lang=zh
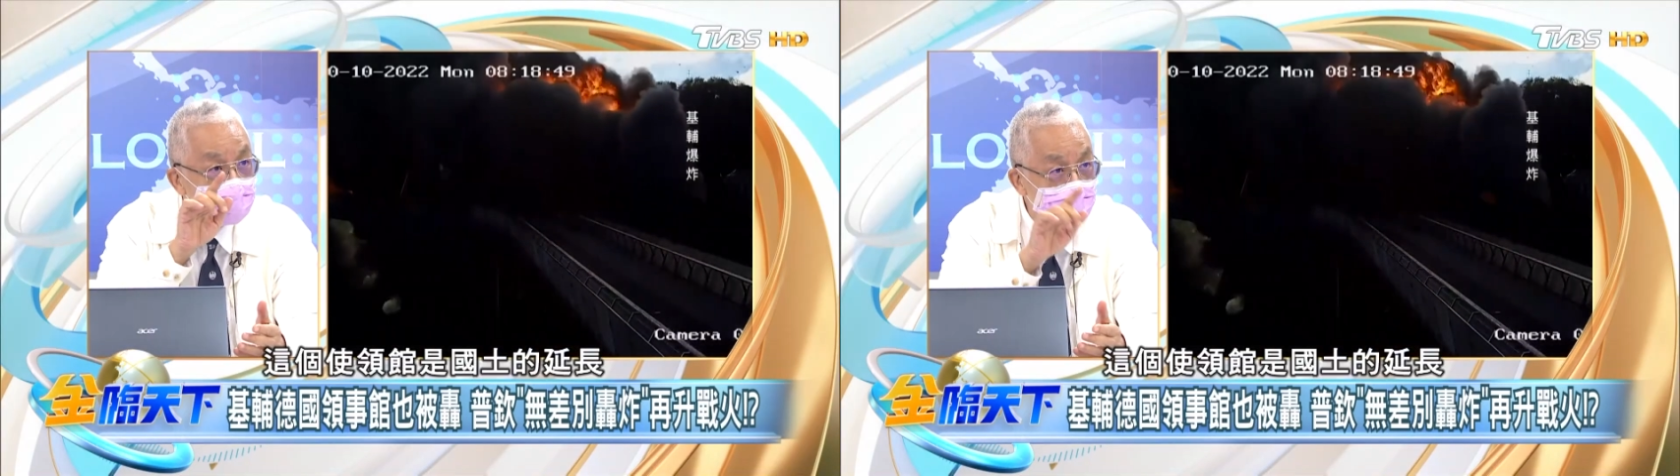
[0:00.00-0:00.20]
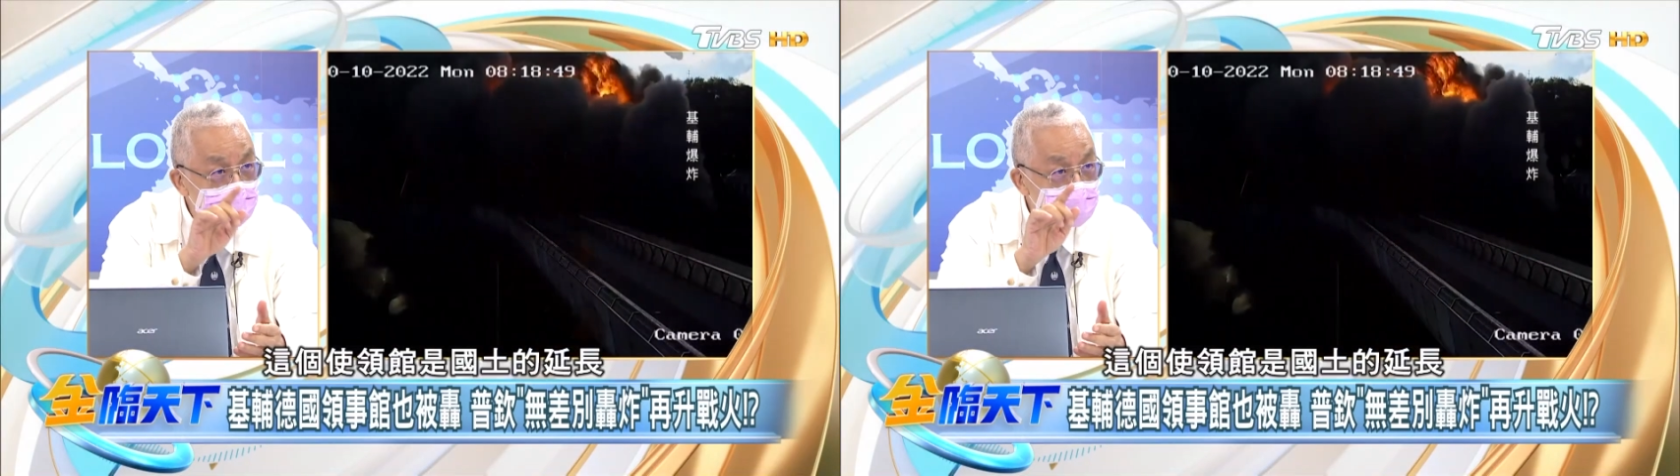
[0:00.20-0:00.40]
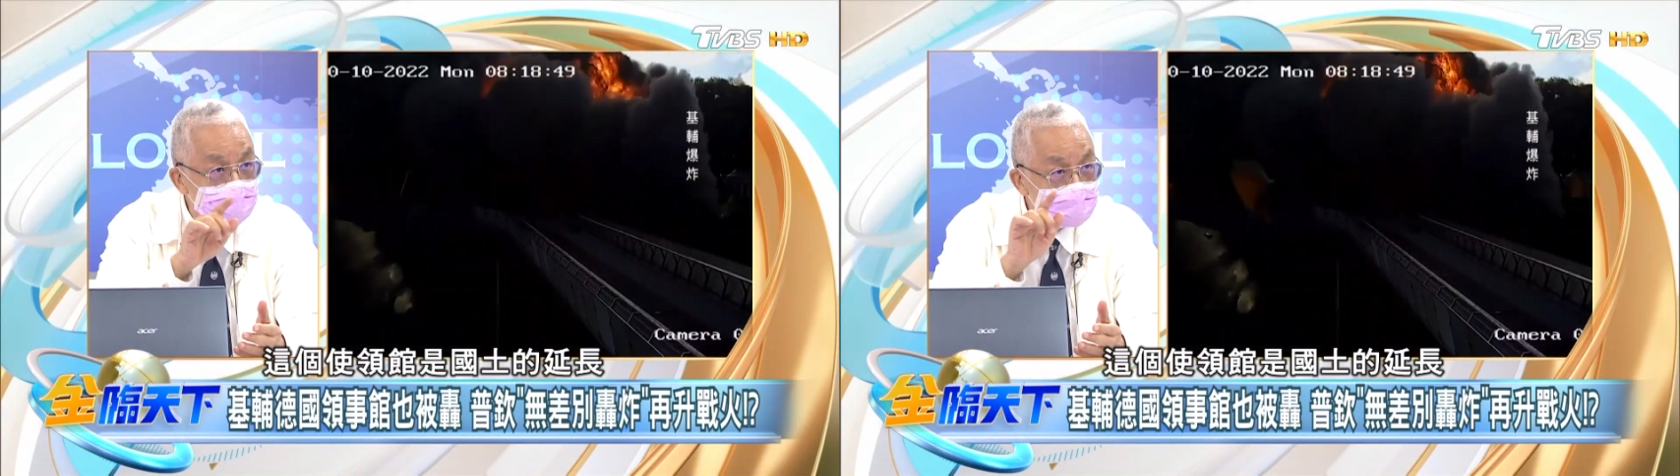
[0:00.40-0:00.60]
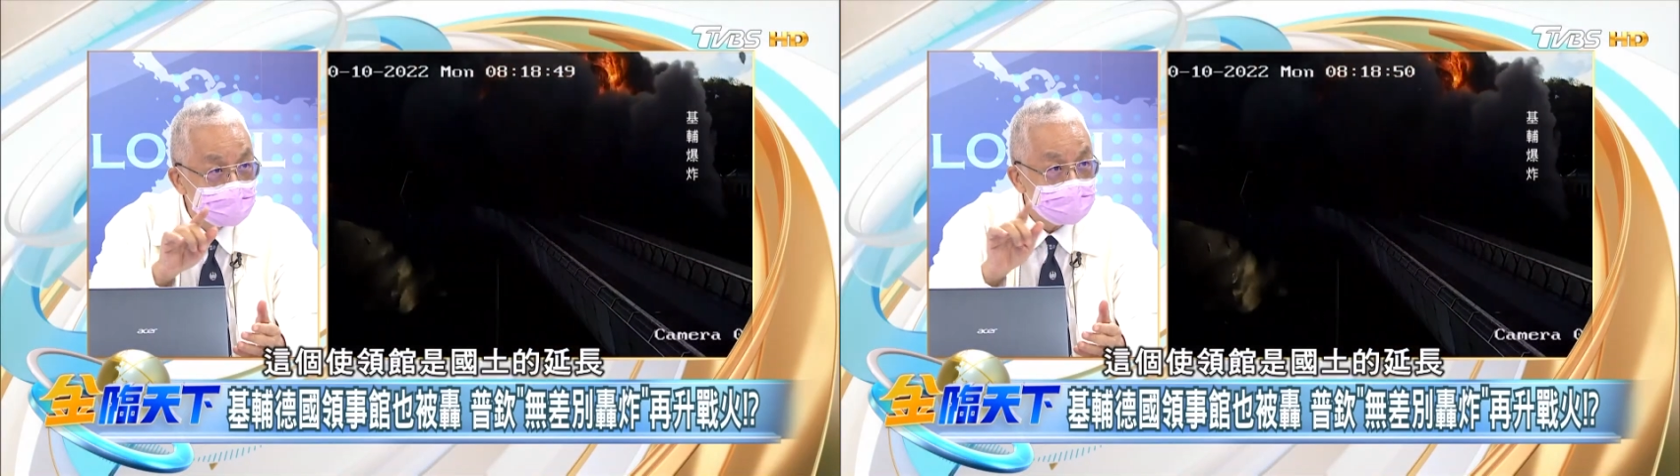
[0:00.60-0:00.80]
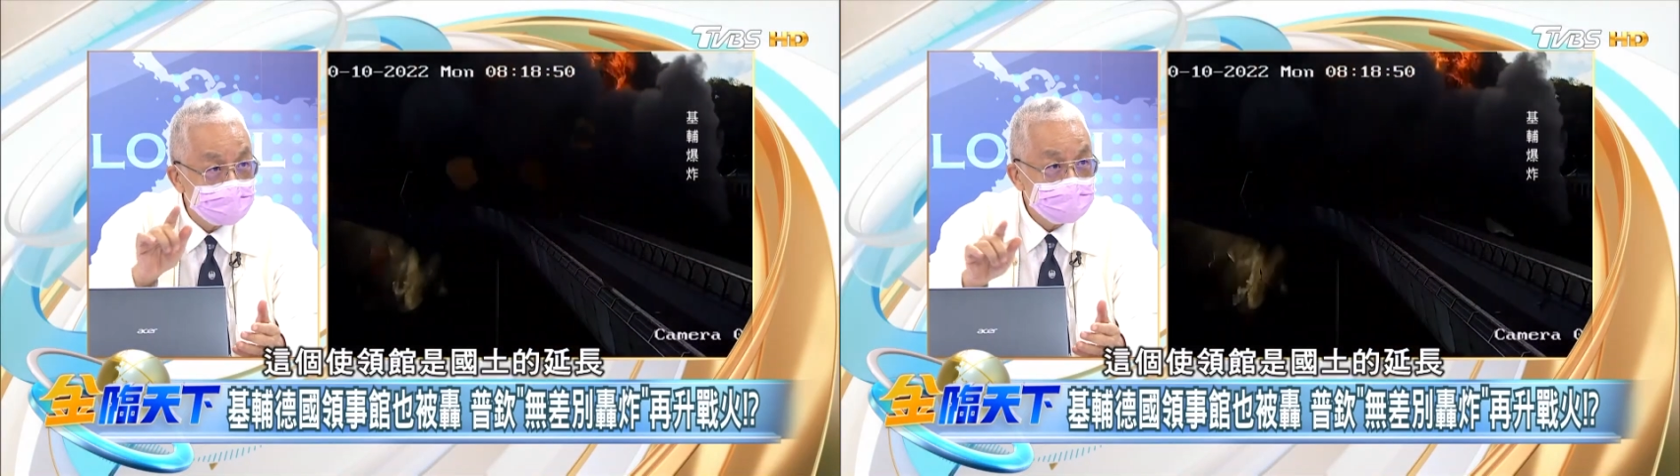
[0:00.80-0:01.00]
国
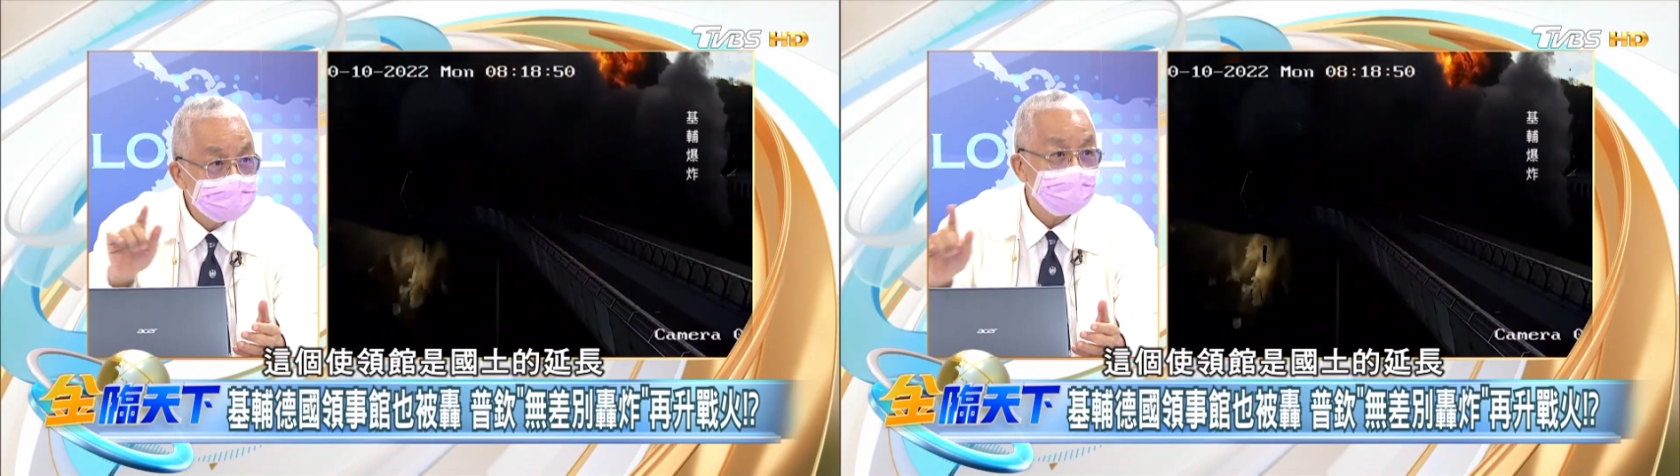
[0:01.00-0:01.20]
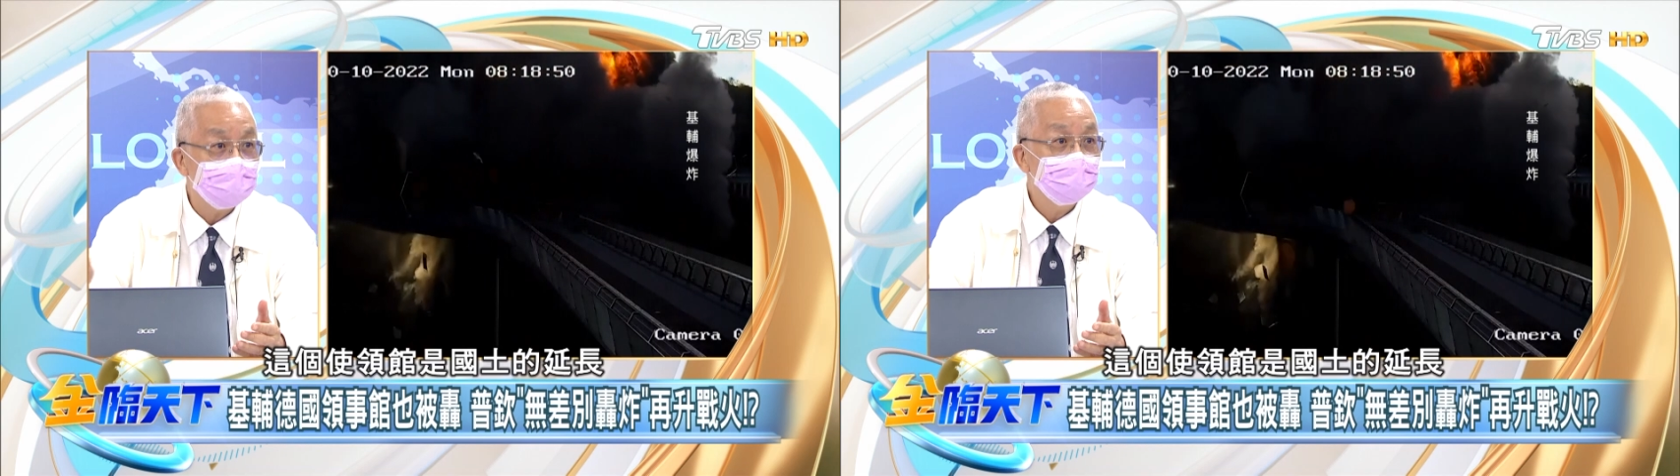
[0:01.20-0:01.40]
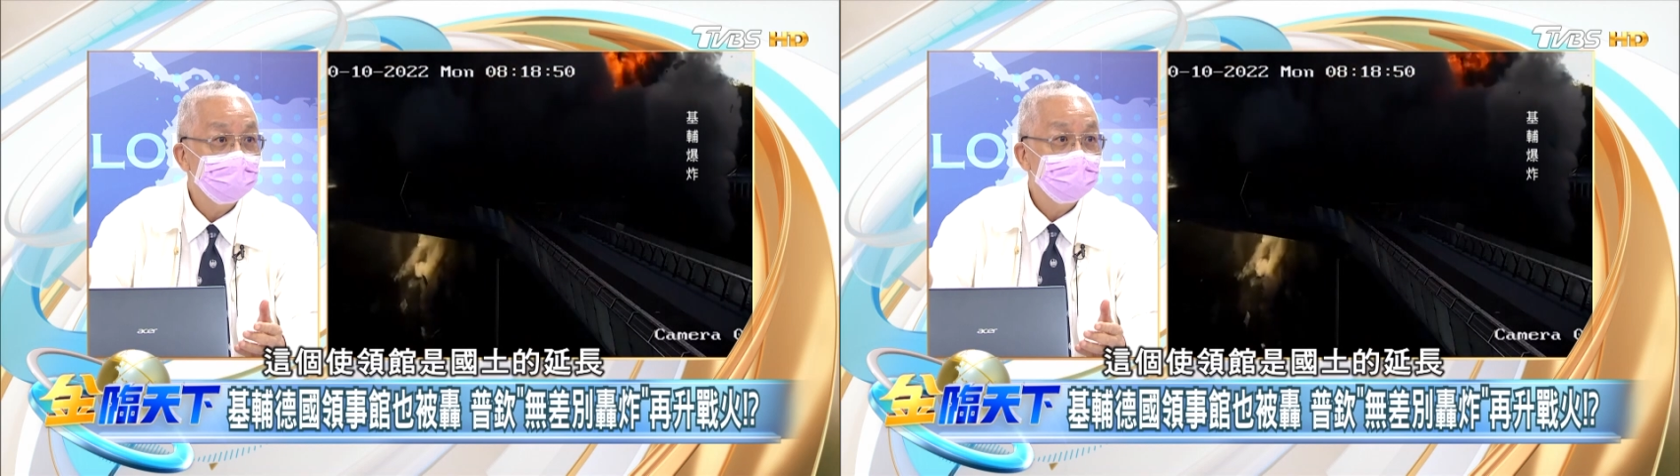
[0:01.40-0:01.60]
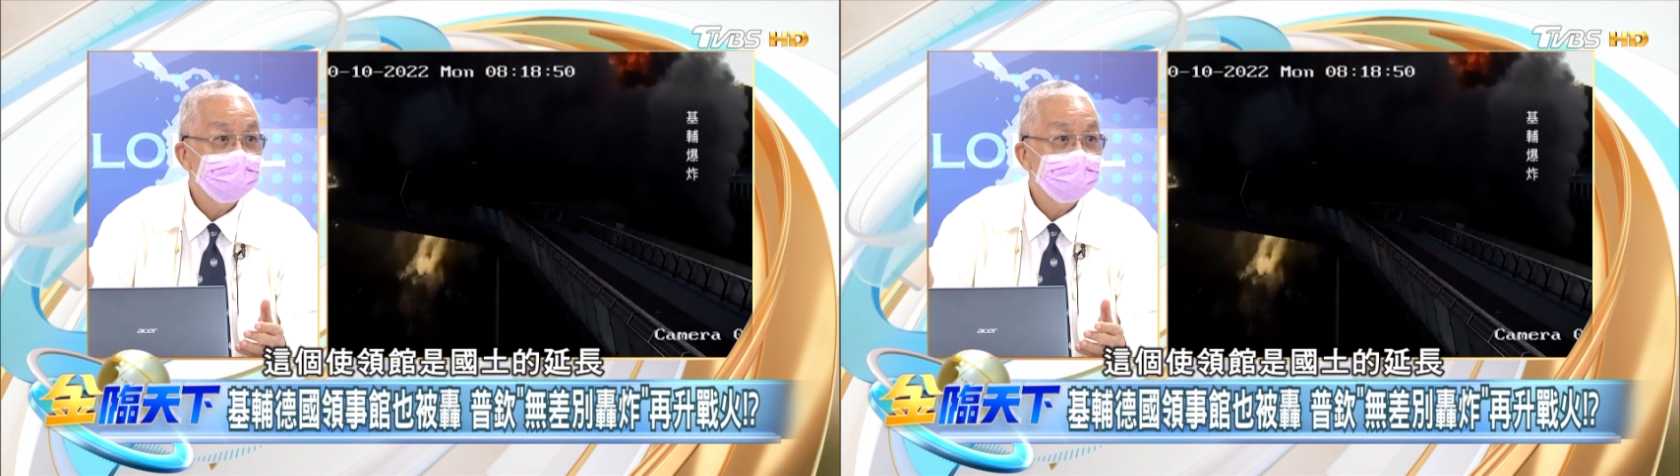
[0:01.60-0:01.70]
土的延长，